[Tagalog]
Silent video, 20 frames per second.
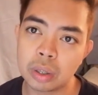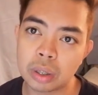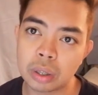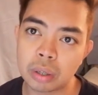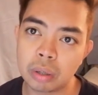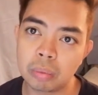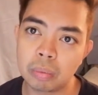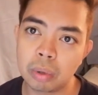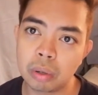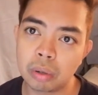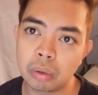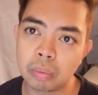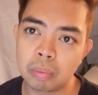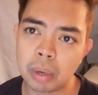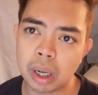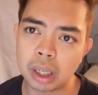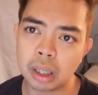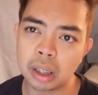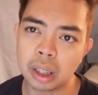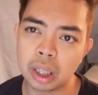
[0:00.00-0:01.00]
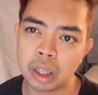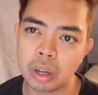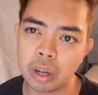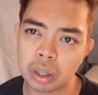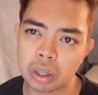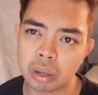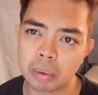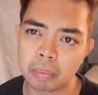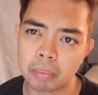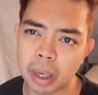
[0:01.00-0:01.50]
gusto mong
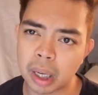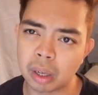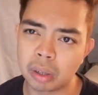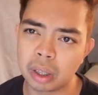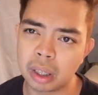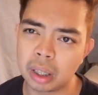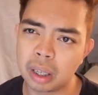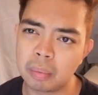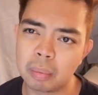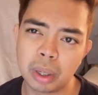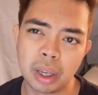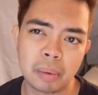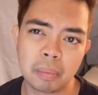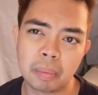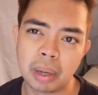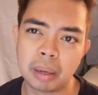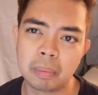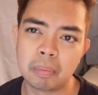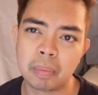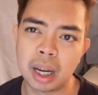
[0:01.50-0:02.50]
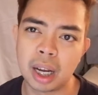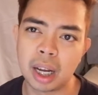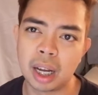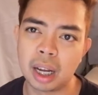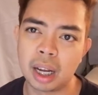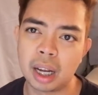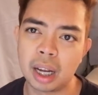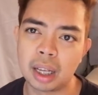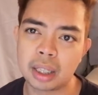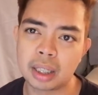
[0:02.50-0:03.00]
magnegosyo pero hindi mo naman
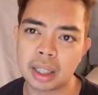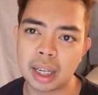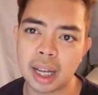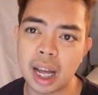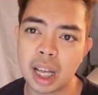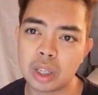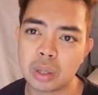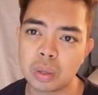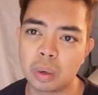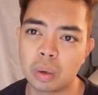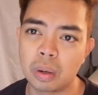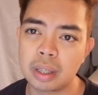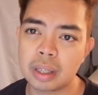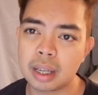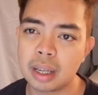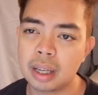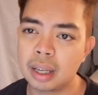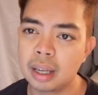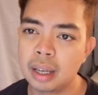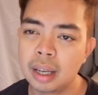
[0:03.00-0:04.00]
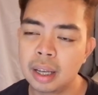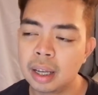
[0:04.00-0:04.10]
maasikaso. Kasi